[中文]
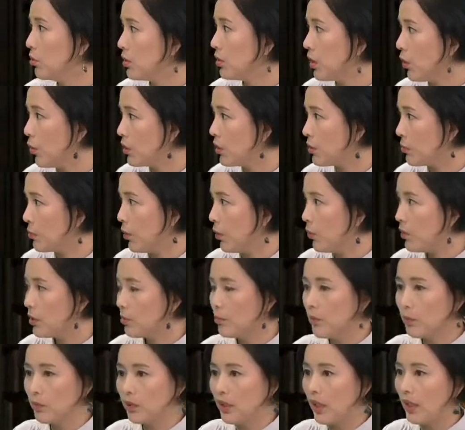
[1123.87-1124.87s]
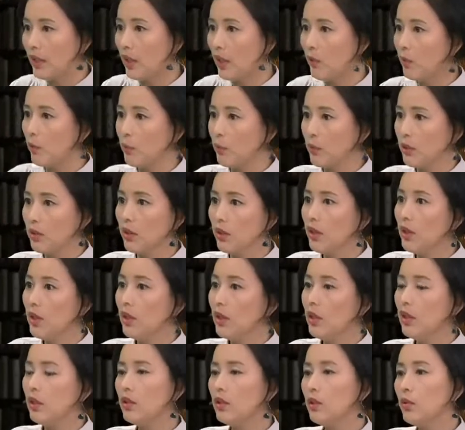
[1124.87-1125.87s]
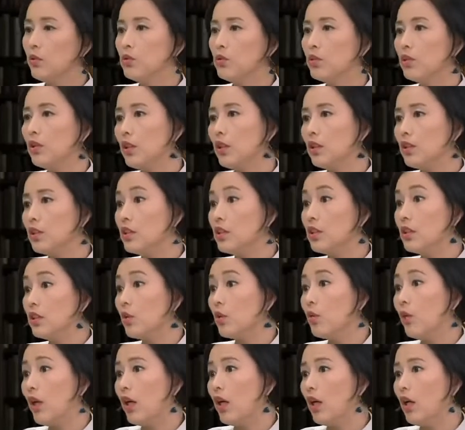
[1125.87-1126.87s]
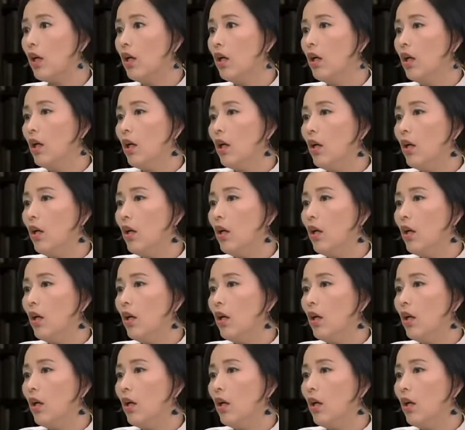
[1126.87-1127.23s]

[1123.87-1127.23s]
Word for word: 宗教，为什么为什么不谈谈我们？哎，我觉得很奇怪啊。